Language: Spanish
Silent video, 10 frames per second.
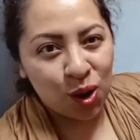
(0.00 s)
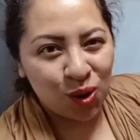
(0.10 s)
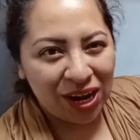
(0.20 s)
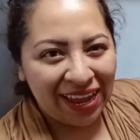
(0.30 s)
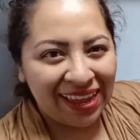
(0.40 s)

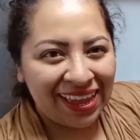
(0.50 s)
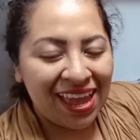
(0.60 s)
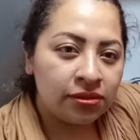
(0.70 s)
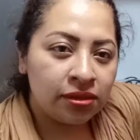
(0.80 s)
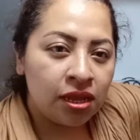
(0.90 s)
Hola.
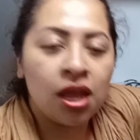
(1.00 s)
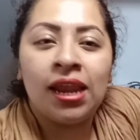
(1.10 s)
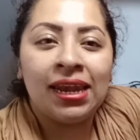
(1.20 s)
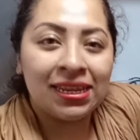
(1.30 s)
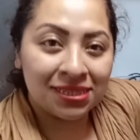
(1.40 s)

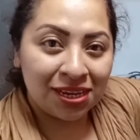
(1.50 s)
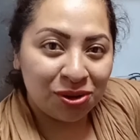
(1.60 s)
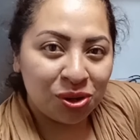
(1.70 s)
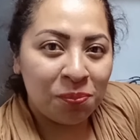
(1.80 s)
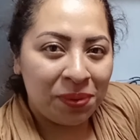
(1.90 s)
Les
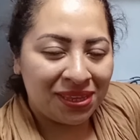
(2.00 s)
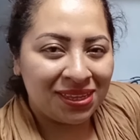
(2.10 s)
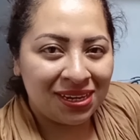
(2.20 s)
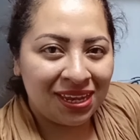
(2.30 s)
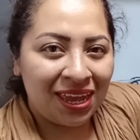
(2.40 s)
quiero
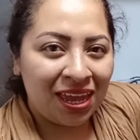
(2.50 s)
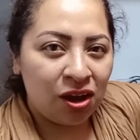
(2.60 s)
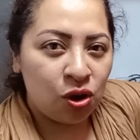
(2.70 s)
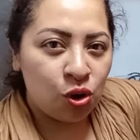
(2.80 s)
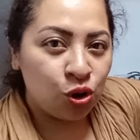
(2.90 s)
compartir que
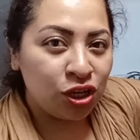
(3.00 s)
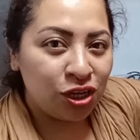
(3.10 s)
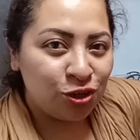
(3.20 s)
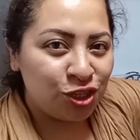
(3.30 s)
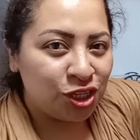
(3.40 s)
hoy
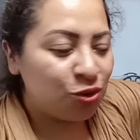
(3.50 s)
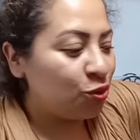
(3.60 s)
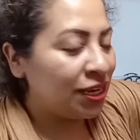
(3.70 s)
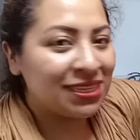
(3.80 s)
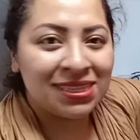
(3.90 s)
nos
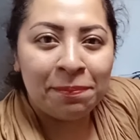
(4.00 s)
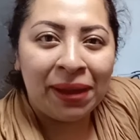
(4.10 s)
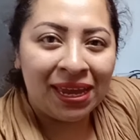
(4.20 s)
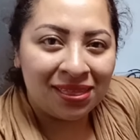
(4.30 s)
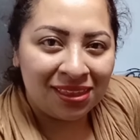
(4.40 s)
llegó este
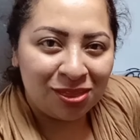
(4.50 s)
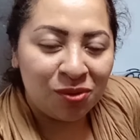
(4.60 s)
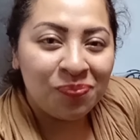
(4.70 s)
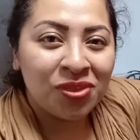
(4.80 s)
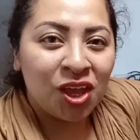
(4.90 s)

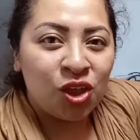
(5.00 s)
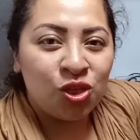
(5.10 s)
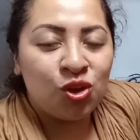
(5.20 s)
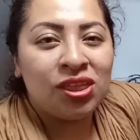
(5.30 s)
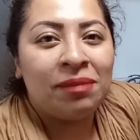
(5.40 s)
paquetito
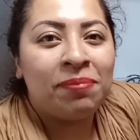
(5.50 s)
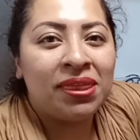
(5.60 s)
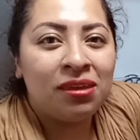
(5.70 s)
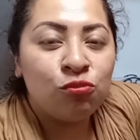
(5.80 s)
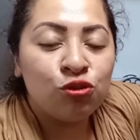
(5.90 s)
donde
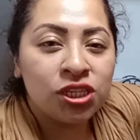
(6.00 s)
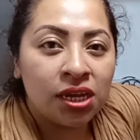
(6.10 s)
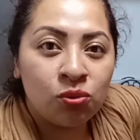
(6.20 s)
pedimos en